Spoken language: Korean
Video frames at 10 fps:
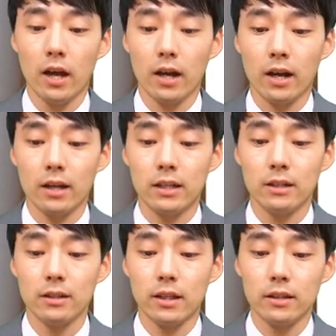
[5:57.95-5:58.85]
약간
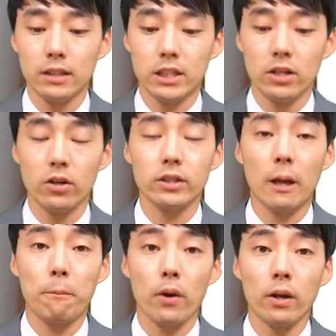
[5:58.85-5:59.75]
그 지역을
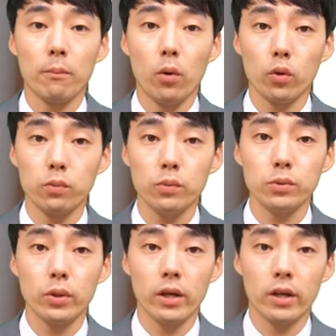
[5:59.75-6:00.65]
대표하는 포도 품종이